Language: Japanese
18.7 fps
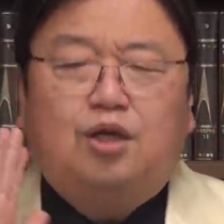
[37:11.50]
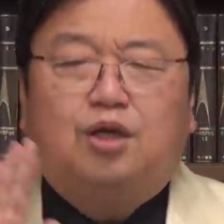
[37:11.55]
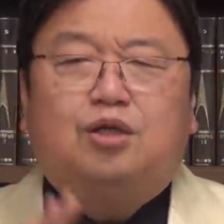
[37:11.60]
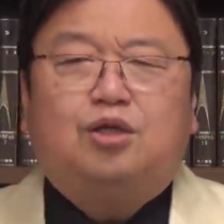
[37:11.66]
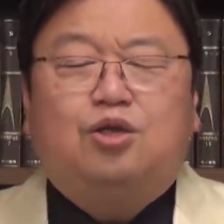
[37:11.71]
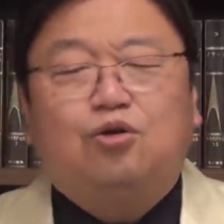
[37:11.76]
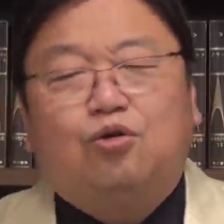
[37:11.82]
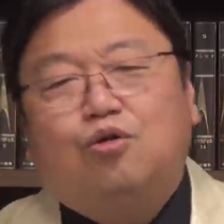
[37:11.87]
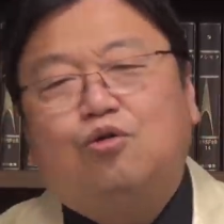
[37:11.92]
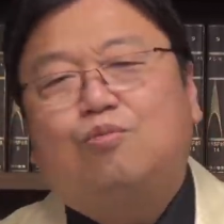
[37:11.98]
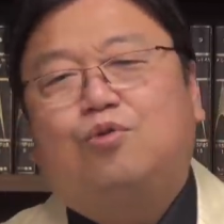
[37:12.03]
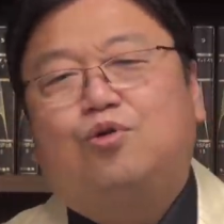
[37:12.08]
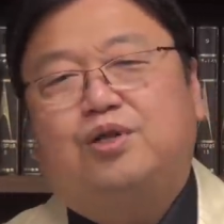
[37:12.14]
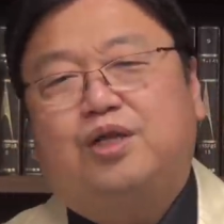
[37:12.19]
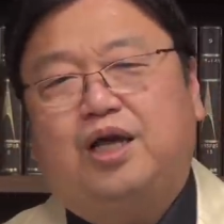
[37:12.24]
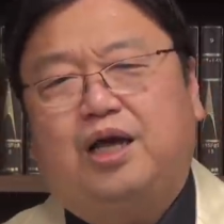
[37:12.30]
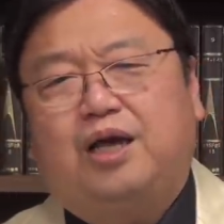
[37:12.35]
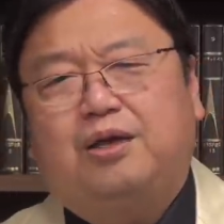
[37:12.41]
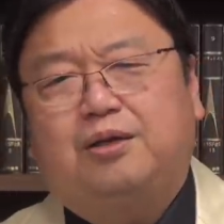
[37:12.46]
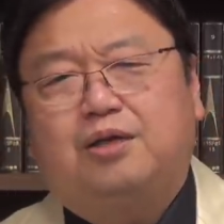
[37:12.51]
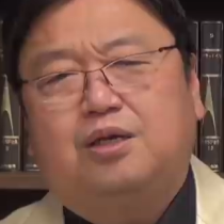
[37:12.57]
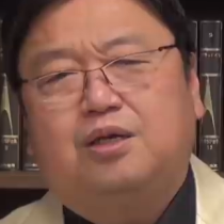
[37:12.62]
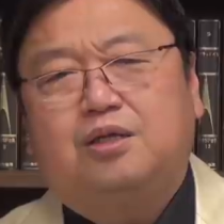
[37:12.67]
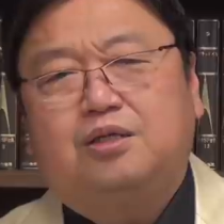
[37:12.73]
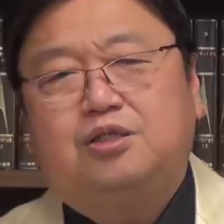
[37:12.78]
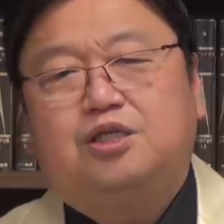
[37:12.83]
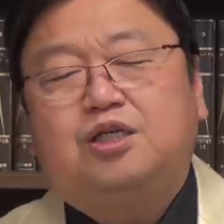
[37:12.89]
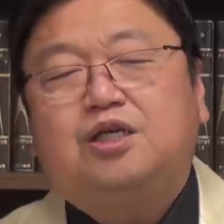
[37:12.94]
日本もね、
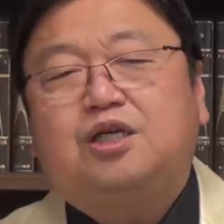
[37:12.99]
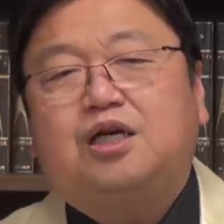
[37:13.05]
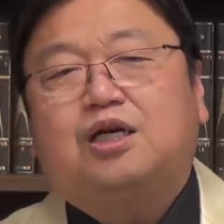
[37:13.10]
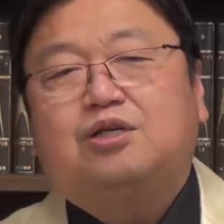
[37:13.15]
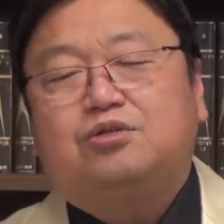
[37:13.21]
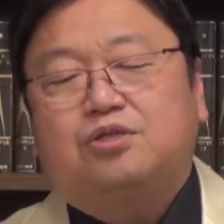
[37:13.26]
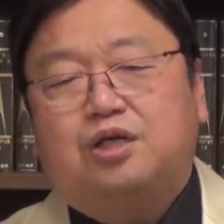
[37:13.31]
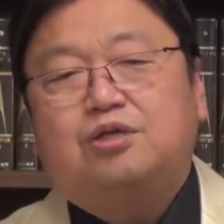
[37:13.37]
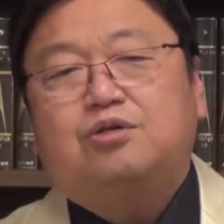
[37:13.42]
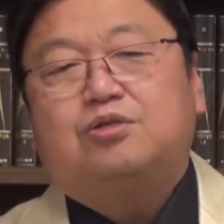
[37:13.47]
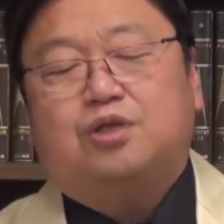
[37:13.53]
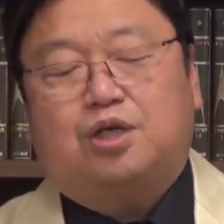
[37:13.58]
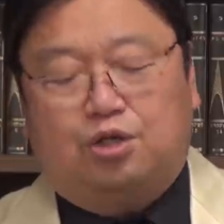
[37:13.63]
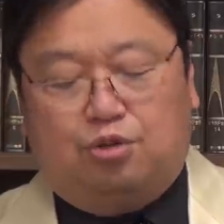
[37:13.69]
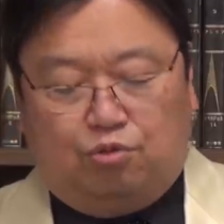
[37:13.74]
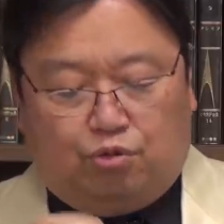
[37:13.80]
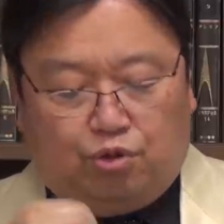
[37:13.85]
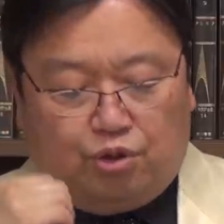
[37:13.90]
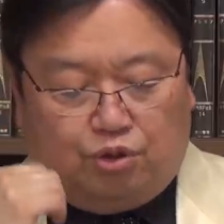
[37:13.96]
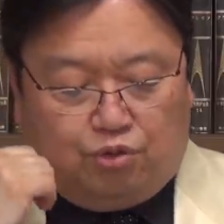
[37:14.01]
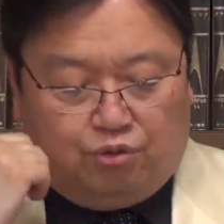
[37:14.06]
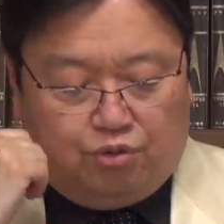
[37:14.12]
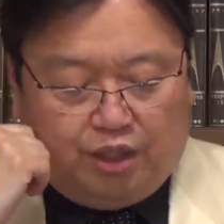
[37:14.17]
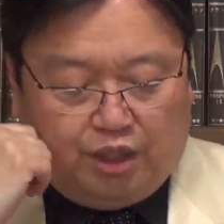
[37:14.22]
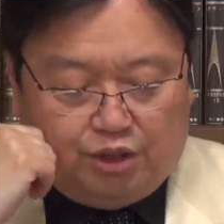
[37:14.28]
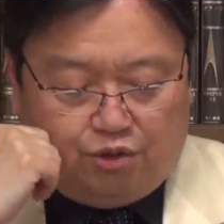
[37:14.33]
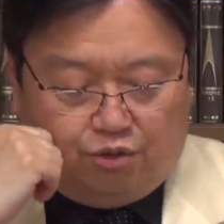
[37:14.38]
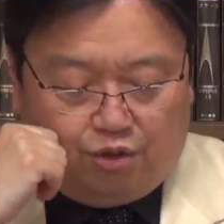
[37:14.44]
時期がずれるんですけど、これと
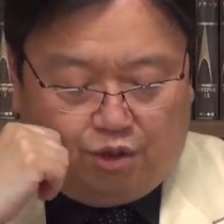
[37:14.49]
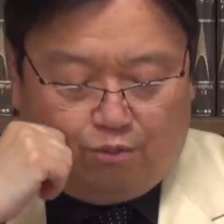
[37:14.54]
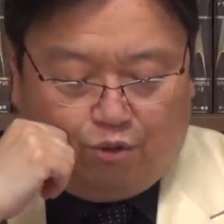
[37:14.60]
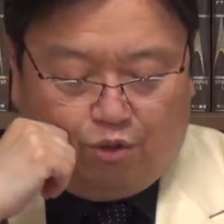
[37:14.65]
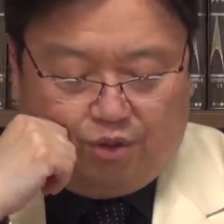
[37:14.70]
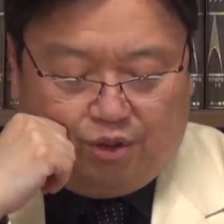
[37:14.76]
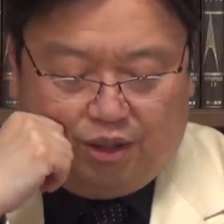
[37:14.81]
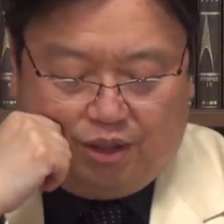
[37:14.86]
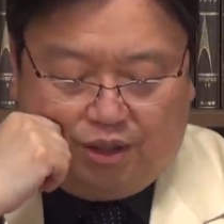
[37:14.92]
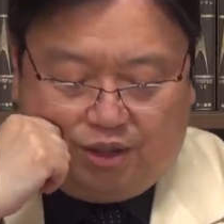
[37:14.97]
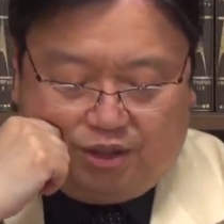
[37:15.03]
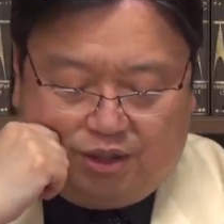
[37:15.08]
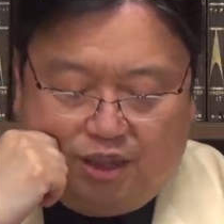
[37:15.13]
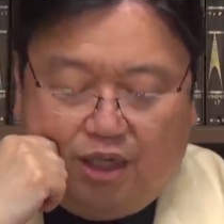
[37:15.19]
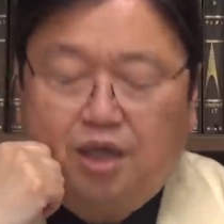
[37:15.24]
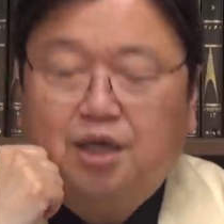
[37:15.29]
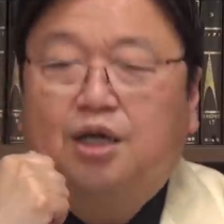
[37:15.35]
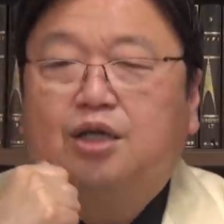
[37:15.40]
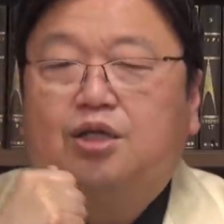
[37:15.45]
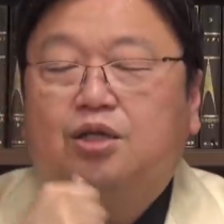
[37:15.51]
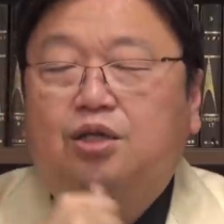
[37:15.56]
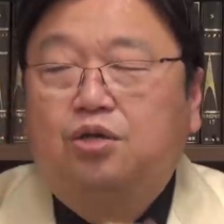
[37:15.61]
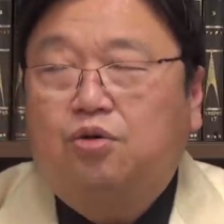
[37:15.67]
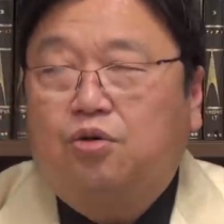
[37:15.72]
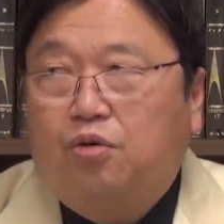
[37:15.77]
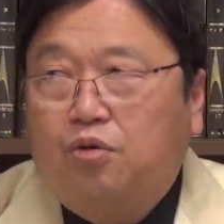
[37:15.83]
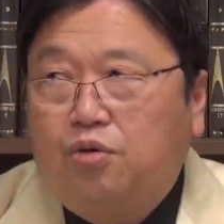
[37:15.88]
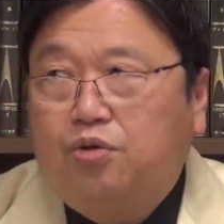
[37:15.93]
同じようなもんでですね、日
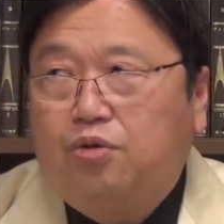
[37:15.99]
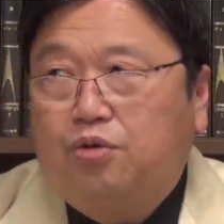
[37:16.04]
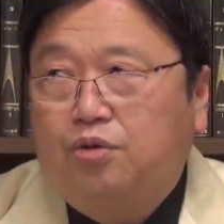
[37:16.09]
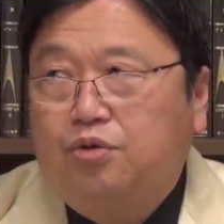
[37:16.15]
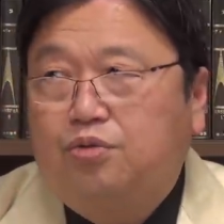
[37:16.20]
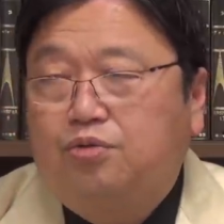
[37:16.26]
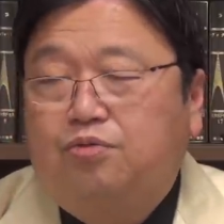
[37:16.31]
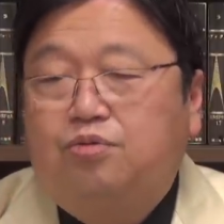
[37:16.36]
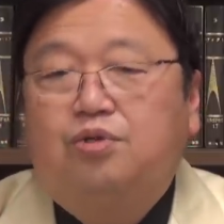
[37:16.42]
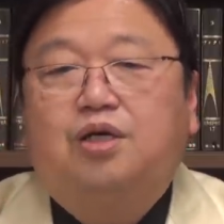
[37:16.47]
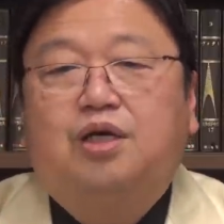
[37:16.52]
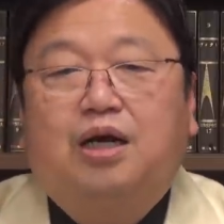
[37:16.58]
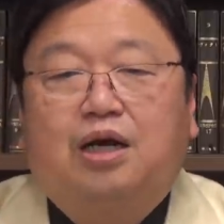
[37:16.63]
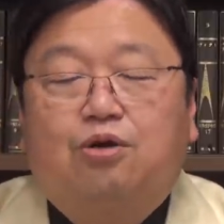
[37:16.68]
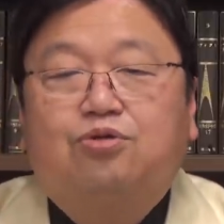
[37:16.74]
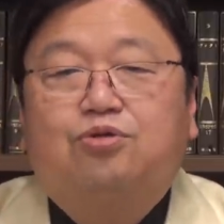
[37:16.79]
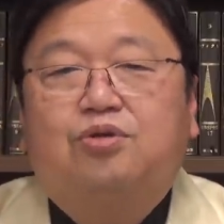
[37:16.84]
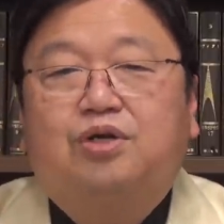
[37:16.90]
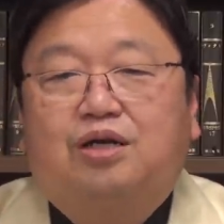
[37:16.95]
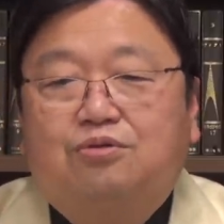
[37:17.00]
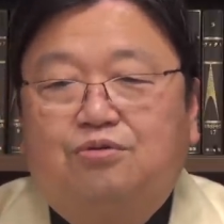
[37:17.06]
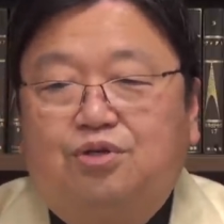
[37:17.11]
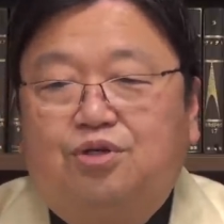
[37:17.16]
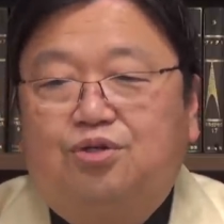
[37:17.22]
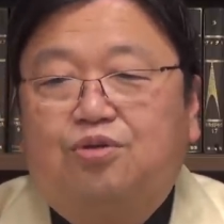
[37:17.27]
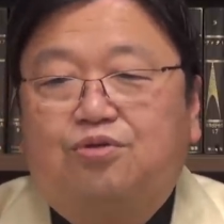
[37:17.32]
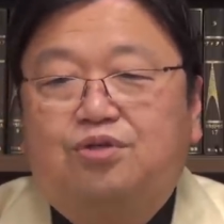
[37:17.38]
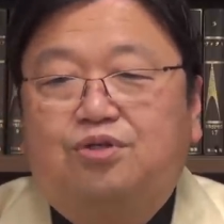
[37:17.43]
本という国がおそらく
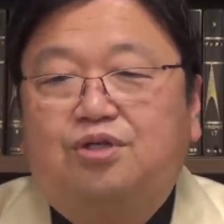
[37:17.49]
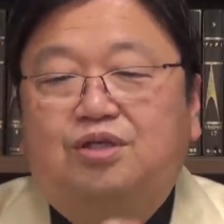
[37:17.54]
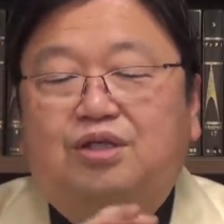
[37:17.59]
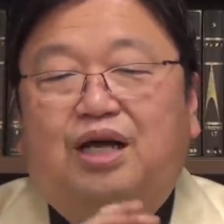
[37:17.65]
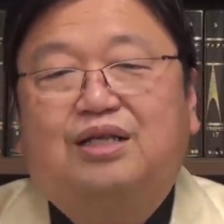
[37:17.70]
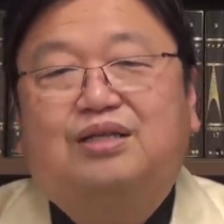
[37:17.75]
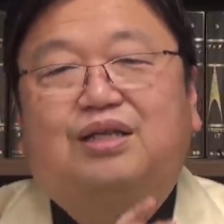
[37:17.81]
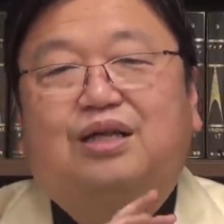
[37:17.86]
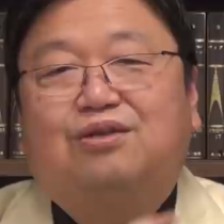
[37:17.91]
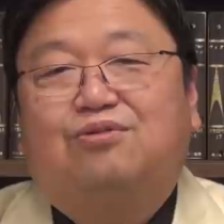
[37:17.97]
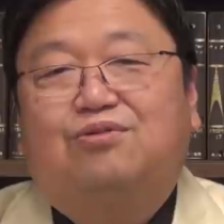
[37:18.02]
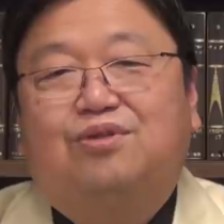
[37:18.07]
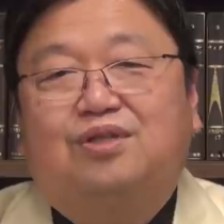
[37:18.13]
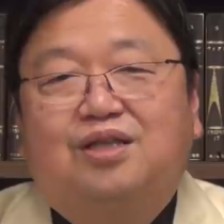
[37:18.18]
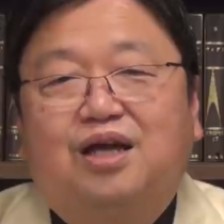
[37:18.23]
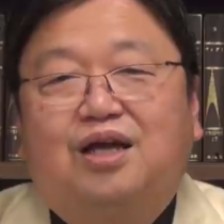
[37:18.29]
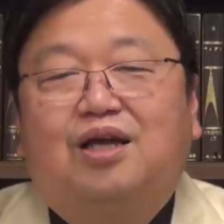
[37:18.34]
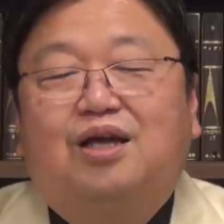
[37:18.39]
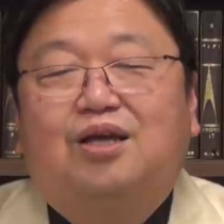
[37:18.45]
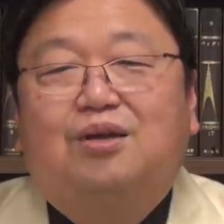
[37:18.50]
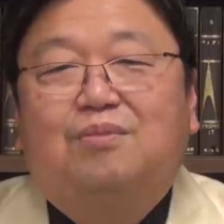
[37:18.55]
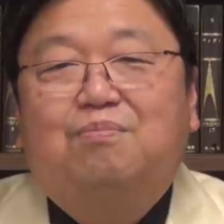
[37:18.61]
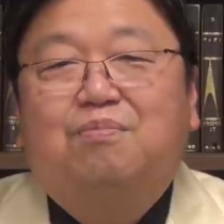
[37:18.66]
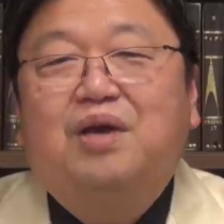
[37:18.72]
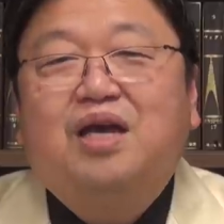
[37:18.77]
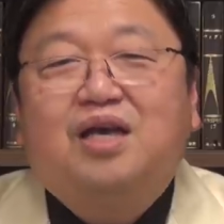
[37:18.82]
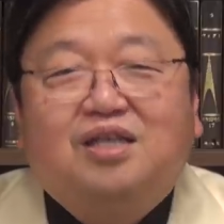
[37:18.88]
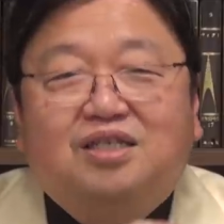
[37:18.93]
一つになったのって、
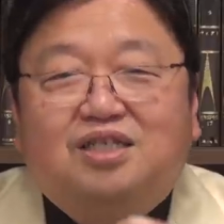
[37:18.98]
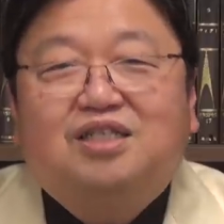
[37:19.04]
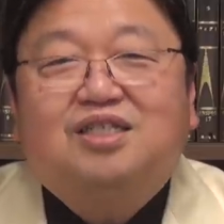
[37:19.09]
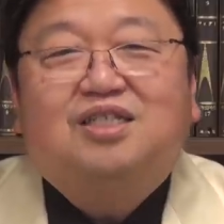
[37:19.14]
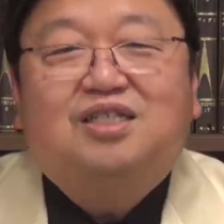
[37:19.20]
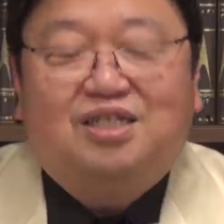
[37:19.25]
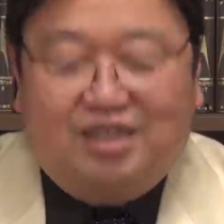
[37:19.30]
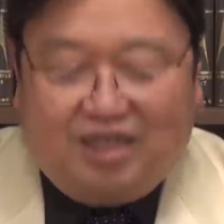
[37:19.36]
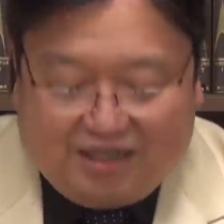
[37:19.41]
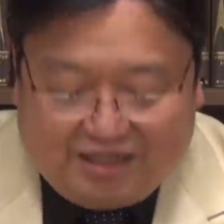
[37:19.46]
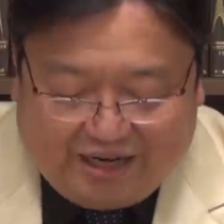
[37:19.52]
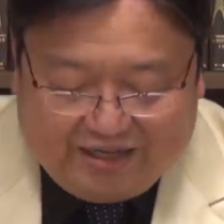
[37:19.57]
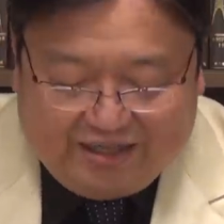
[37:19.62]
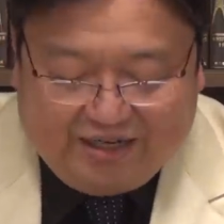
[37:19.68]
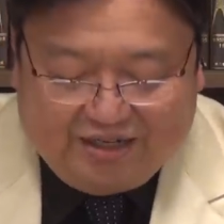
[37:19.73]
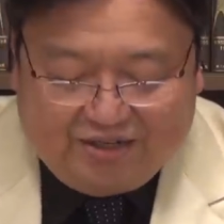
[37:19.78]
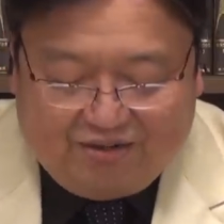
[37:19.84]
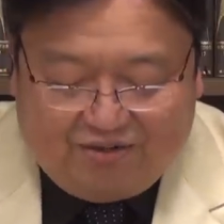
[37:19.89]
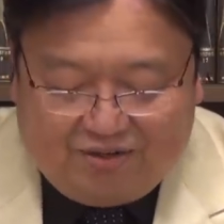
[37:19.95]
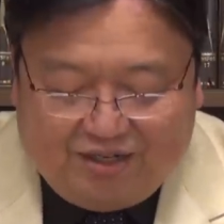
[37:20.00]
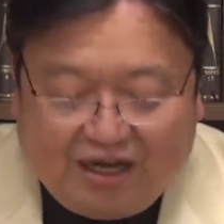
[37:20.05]
明治維新じゃないんですよ。